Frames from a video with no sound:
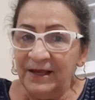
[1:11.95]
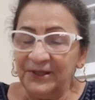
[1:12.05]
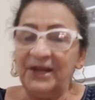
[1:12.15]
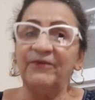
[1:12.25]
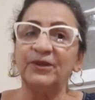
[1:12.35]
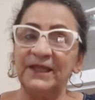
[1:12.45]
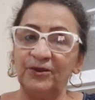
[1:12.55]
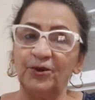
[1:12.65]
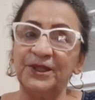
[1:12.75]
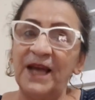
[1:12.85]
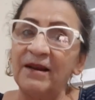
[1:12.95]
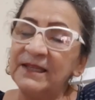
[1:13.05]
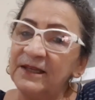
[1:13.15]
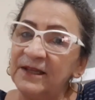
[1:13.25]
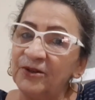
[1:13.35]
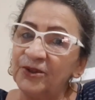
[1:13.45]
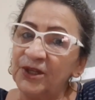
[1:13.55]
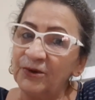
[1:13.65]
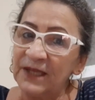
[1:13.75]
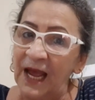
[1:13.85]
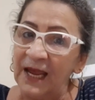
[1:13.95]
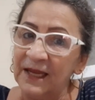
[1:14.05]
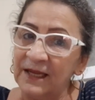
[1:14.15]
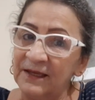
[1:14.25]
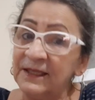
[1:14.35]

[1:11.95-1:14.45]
Se vocês gostaram, vocês deixam os seus likes.